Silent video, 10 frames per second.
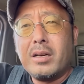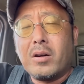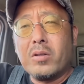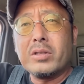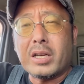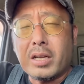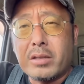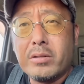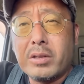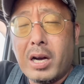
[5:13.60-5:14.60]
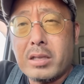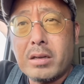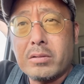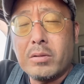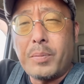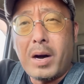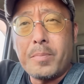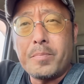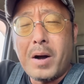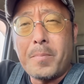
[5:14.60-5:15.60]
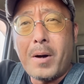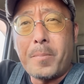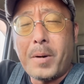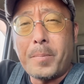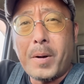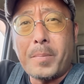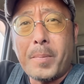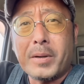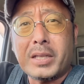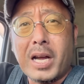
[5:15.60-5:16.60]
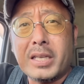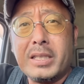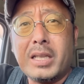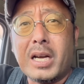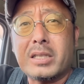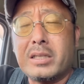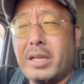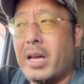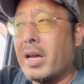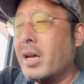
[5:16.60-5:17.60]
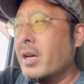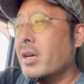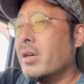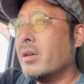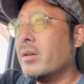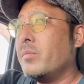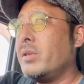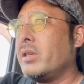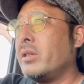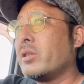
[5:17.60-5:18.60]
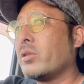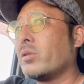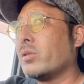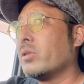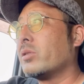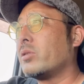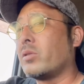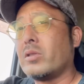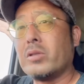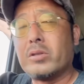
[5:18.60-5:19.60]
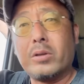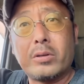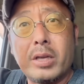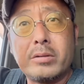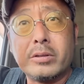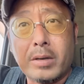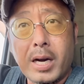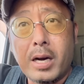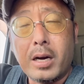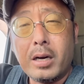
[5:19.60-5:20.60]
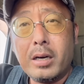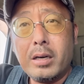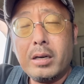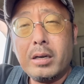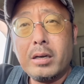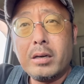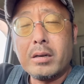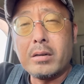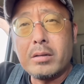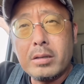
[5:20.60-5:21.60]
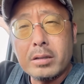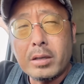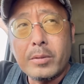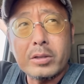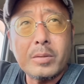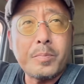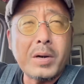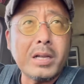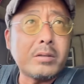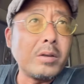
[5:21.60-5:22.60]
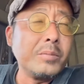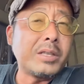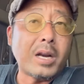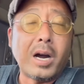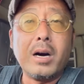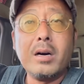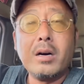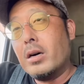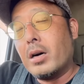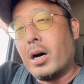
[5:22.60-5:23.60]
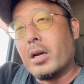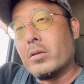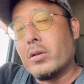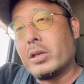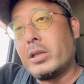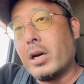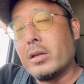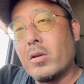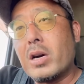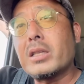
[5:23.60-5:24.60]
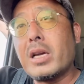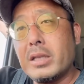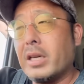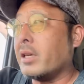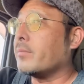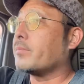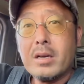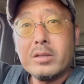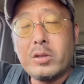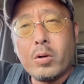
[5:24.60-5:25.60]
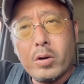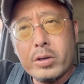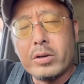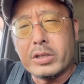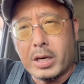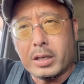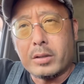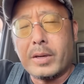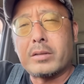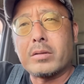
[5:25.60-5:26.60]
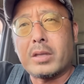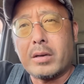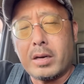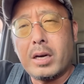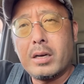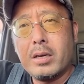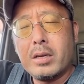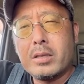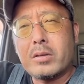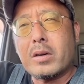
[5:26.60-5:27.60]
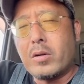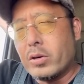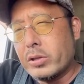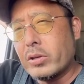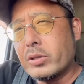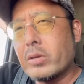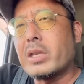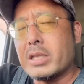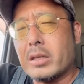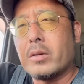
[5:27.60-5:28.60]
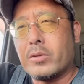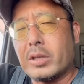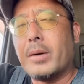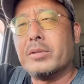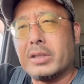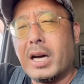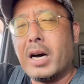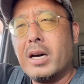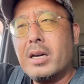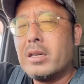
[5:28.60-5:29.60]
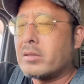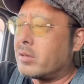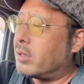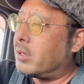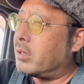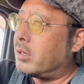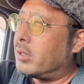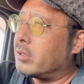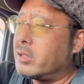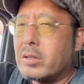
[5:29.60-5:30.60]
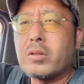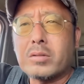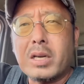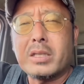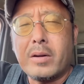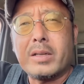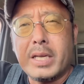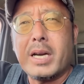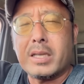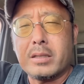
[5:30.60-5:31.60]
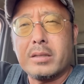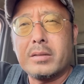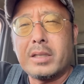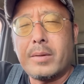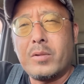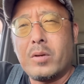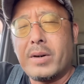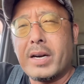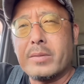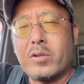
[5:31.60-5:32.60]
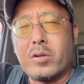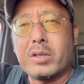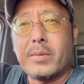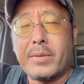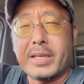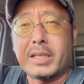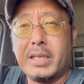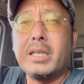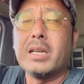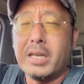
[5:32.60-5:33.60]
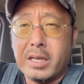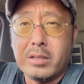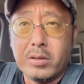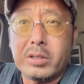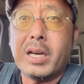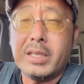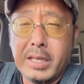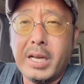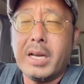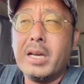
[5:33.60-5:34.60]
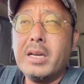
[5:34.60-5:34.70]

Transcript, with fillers: ほんならな、急にハザードをパッパッパッパッパッパッパッ炊き出して、右へちょっとずつちょっとずつ寄っていくんよな。おーと思ってパッと見たら、あの、左路肩に、乗用車が止まっとったんやな。それは故障しとったんやと思う、多分な。その、事故とかではねえはず。なんもおまわりもこうだもまだ来てねえ状態で、